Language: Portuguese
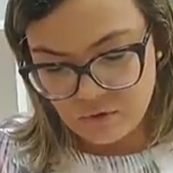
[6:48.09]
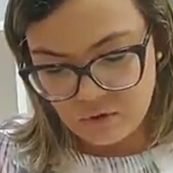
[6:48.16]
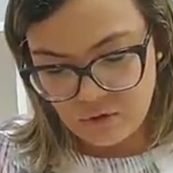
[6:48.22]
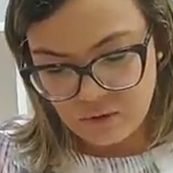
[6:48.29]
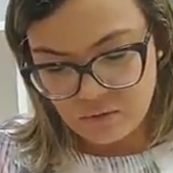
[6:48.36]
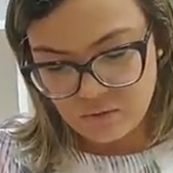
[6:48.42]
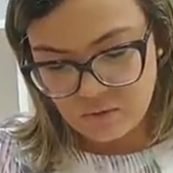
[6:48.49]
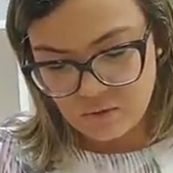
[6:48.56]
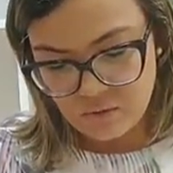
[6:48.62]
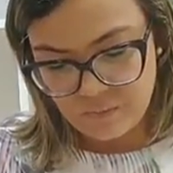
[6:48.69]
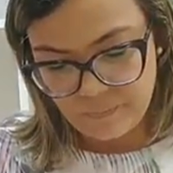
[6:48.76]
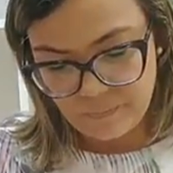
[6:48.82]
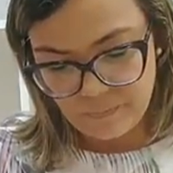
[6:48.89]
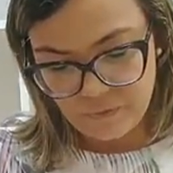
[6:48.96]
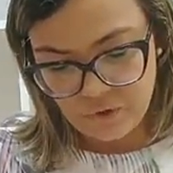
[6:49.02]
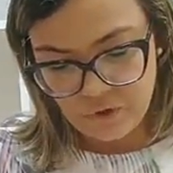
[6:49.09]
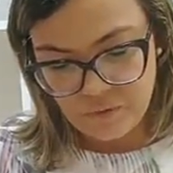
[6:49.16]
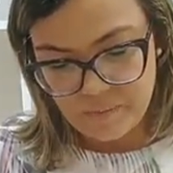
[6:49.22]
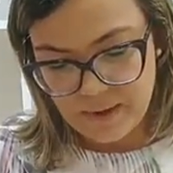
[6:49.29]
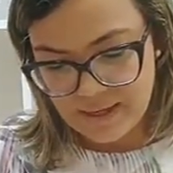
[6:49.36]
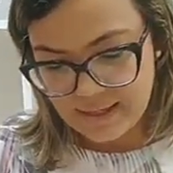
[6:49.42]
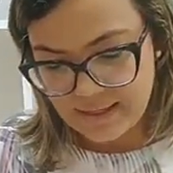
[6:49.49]
de, de
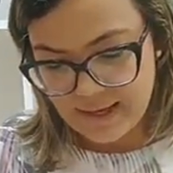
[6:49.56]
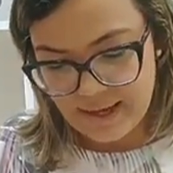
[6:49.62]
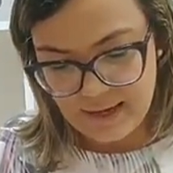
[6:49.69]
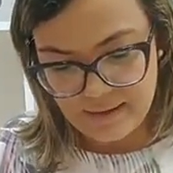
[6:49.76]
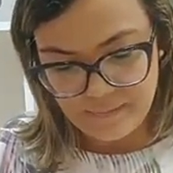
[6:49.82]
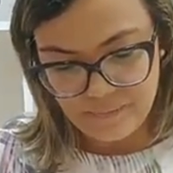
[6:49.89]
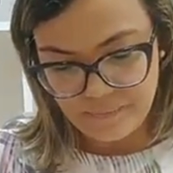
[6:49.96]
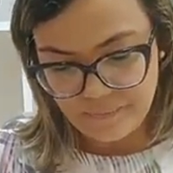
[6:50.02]
passar.